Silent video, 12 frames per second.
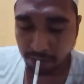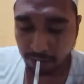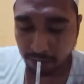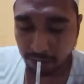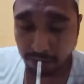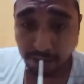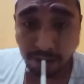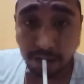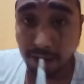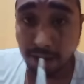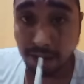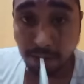Karena saya
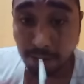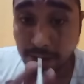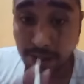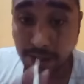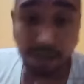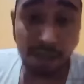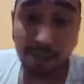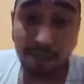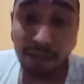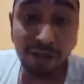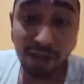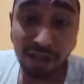tidak pernah terima
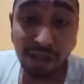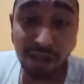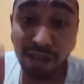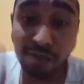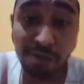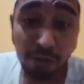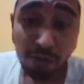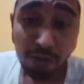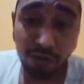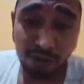sedikit pun